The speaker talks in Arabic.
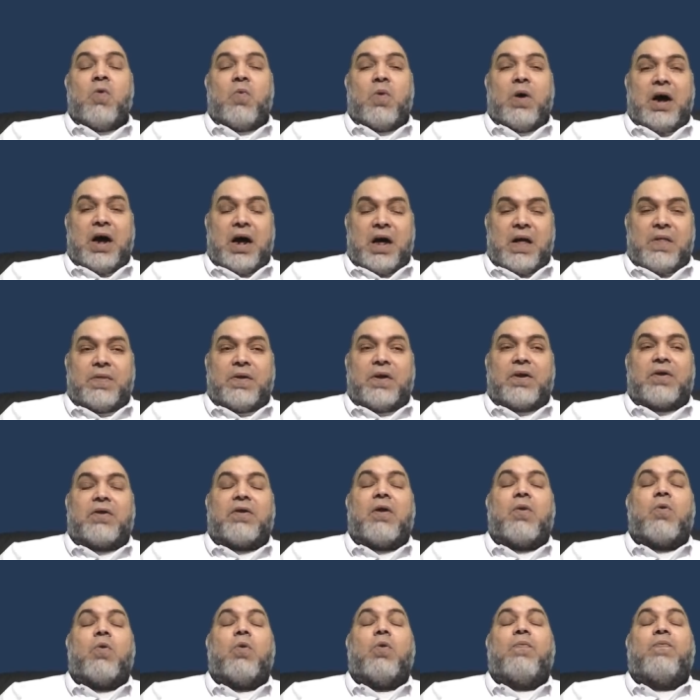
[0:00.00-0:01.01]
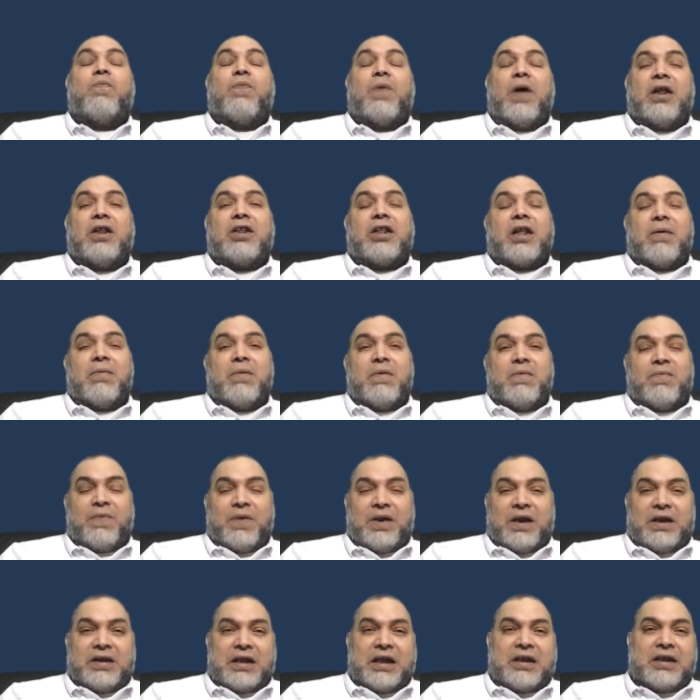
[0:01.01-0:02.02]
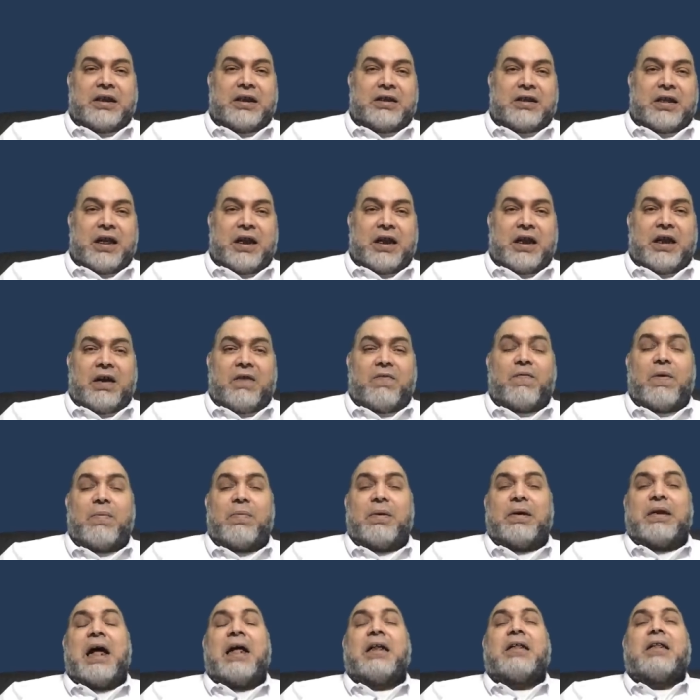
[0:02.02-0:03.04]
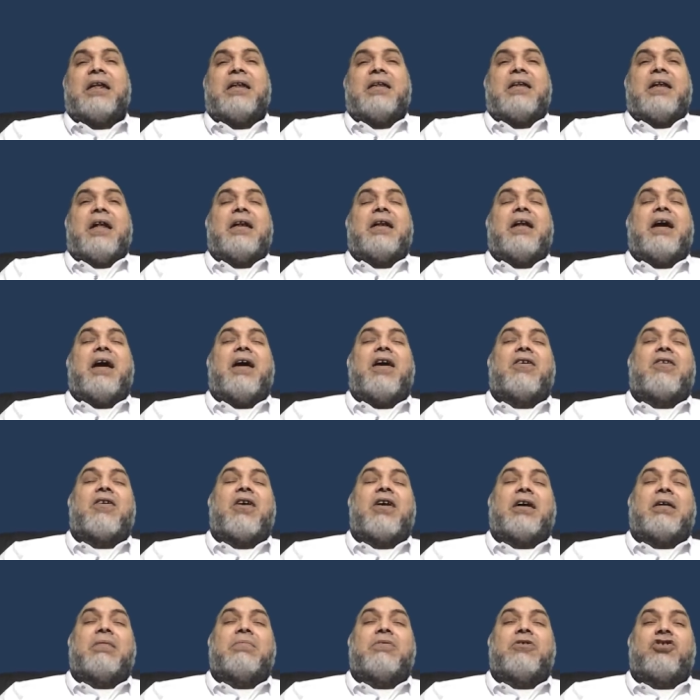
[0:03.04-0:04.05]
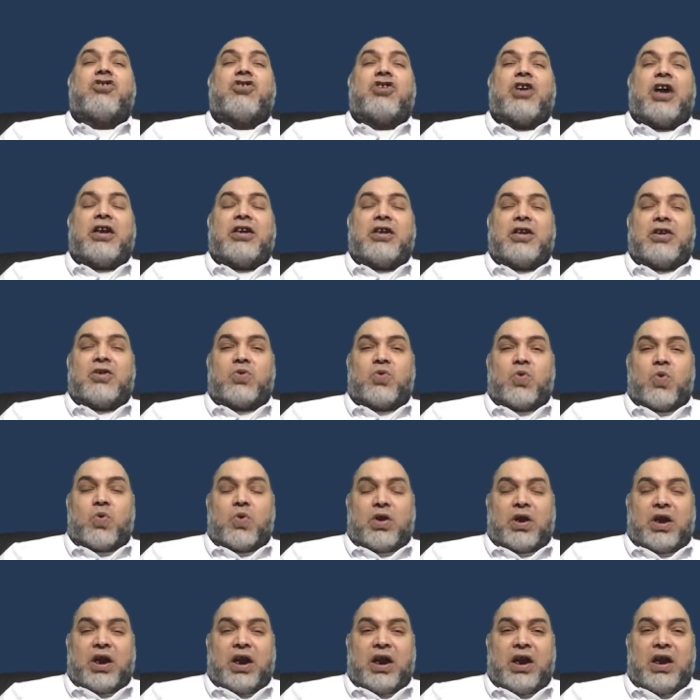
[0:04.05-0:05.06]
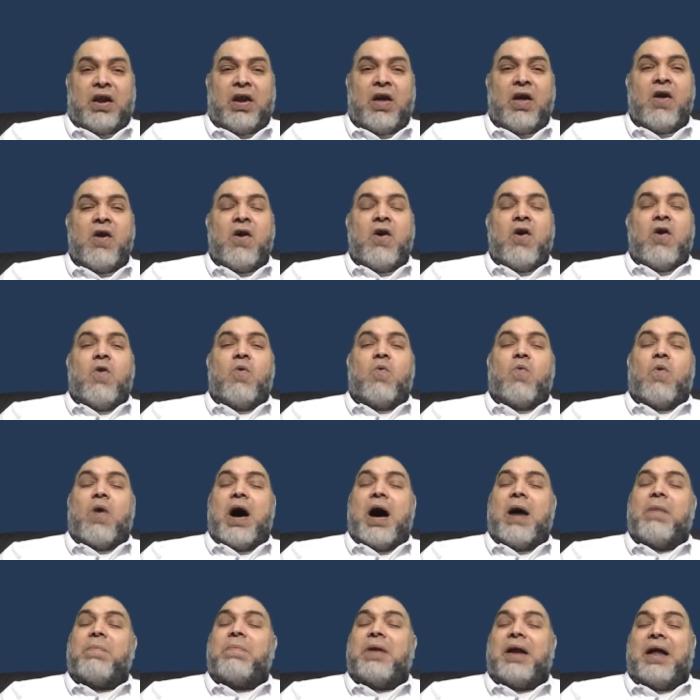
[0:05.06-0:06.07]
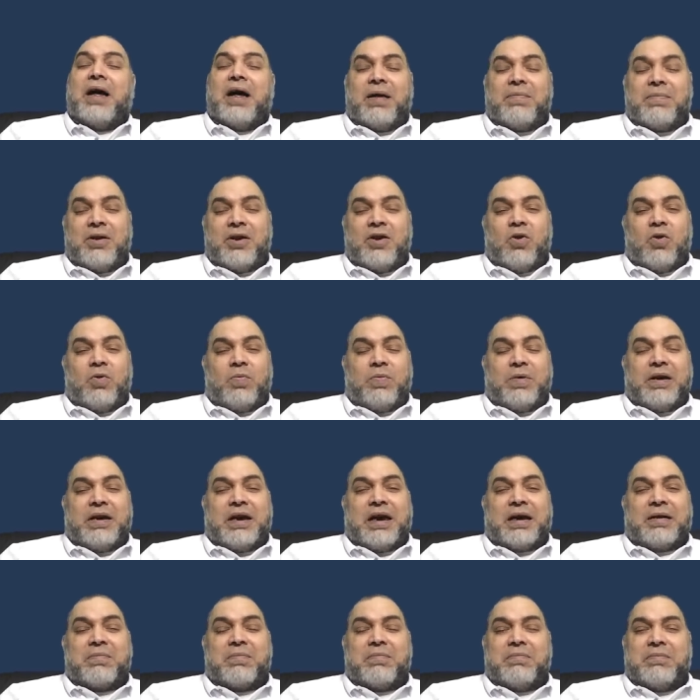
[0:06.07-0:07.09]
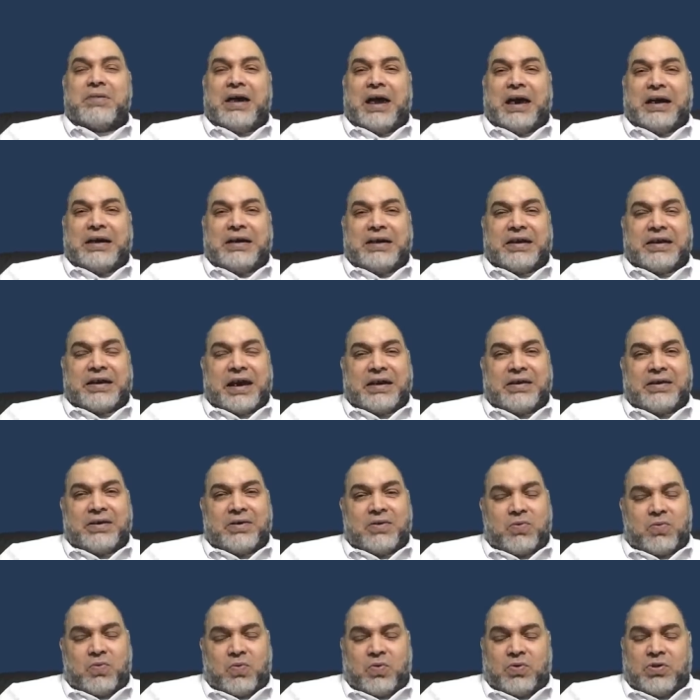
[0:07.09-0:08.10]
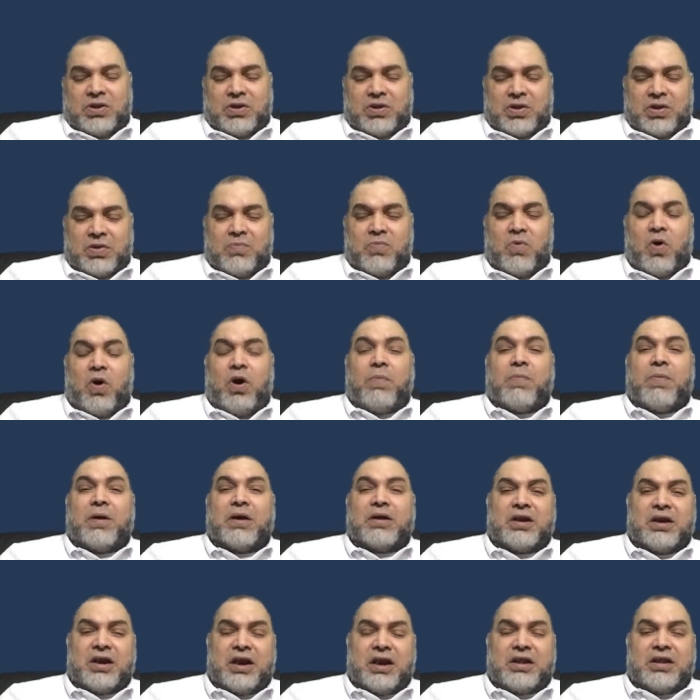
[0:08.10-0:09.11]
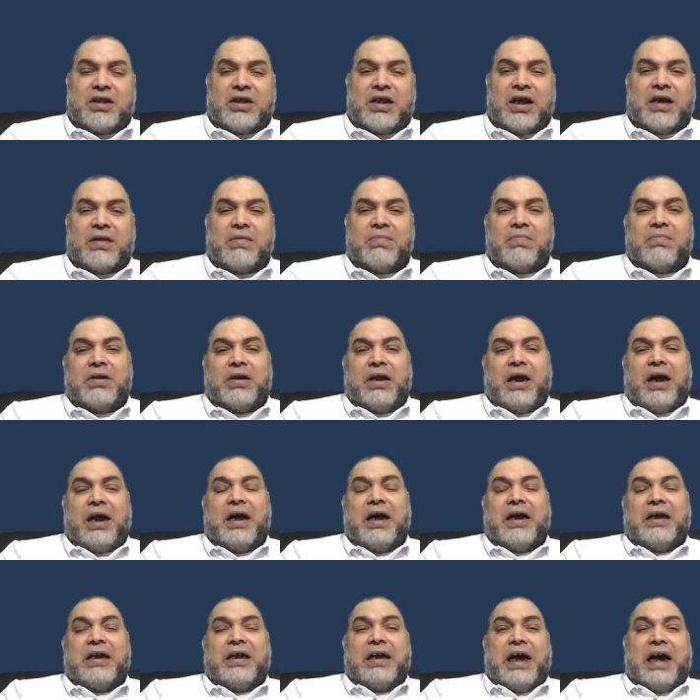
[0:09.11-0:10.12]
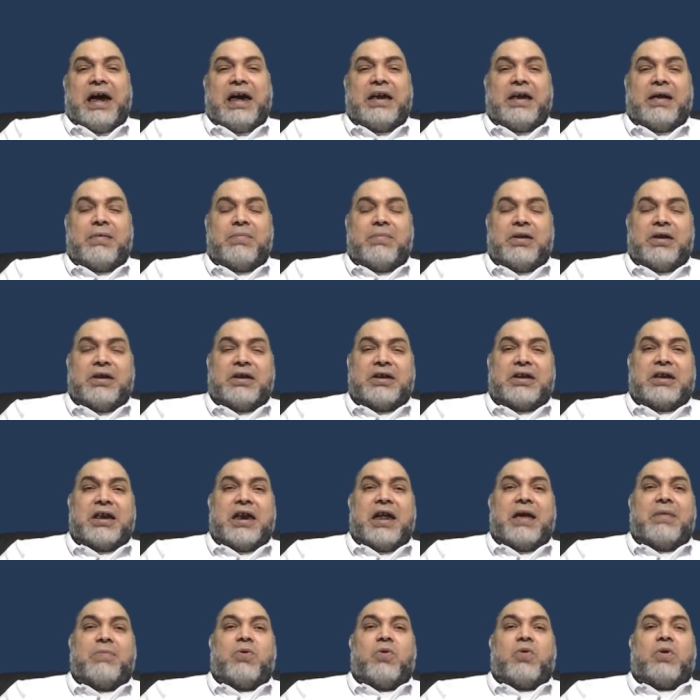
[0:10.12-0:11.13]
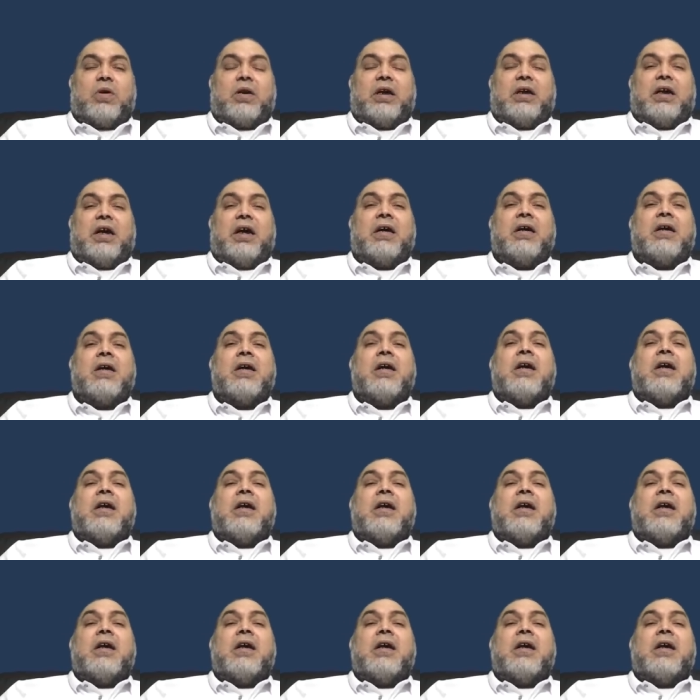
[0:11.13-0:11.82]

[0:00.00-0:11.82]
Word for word: وهذا الرجل فلتة من فلتات التاريخ فبدأت أن أنا أراقب الشأن التركي وقبلها بيني وبينك يعني كان كنت محبط جدا من حال العالم الإسلامي وكده